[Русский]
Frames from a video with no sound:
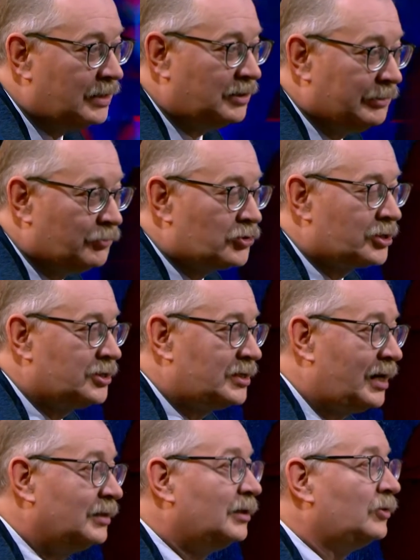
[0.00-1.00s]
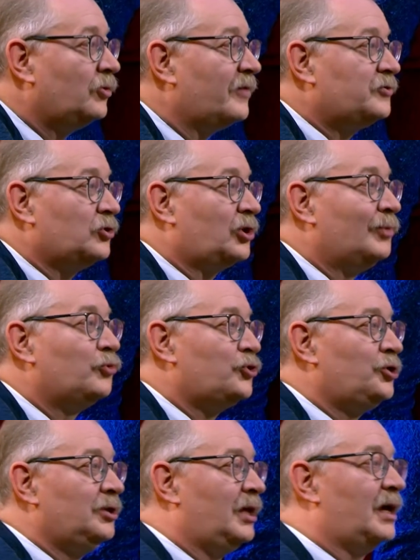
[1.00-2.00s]
это немножко странно, но я все-таки
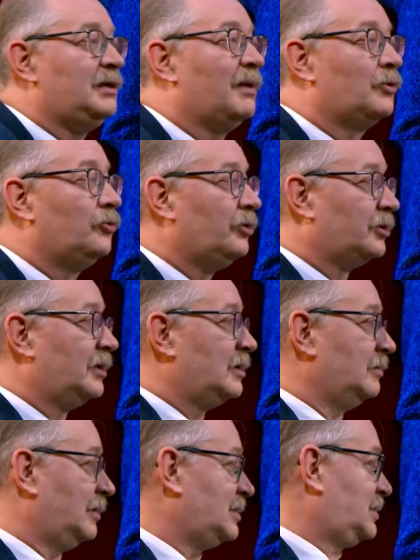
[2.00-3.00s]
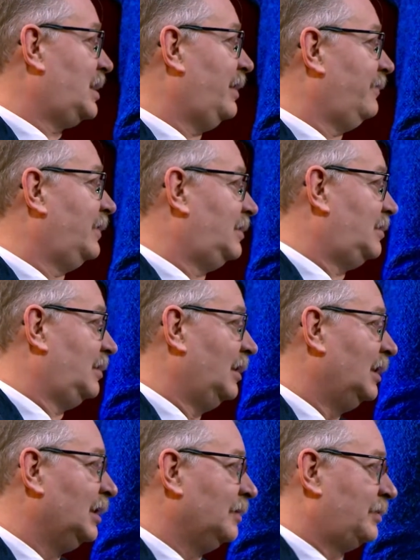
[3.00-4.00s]
мужчина, я не могу их на, настаивать,
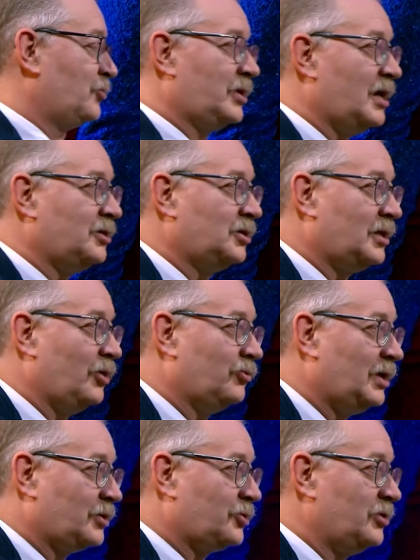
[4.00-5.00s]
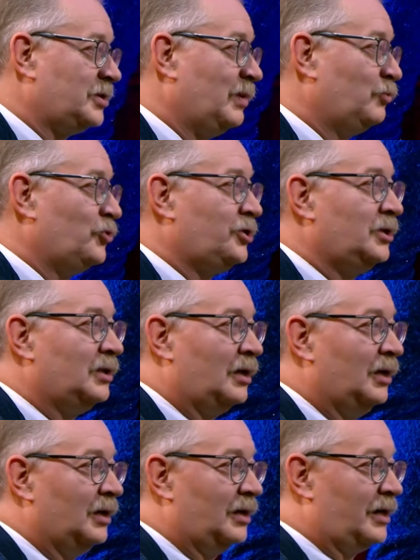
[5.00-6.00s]
потому что я считаю так, что если бы мужчины
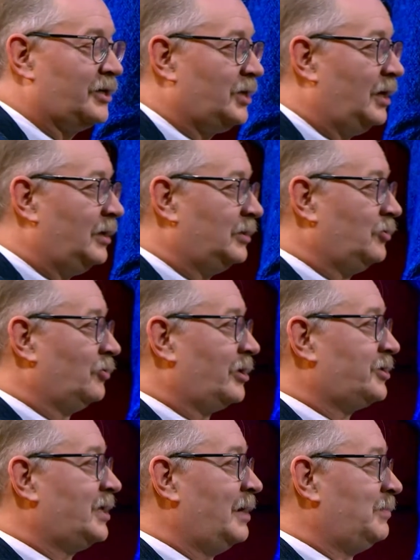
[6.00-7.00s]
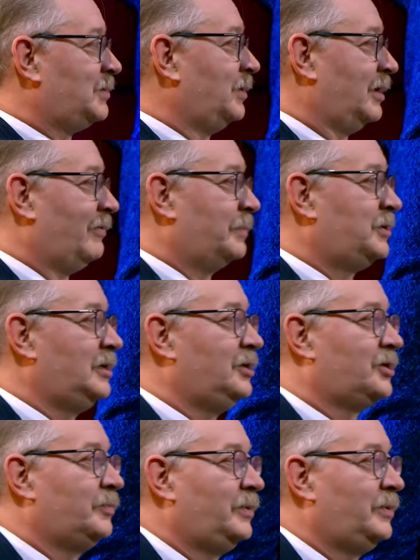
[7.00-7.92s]
рожали, то рождаемость была вообще ниже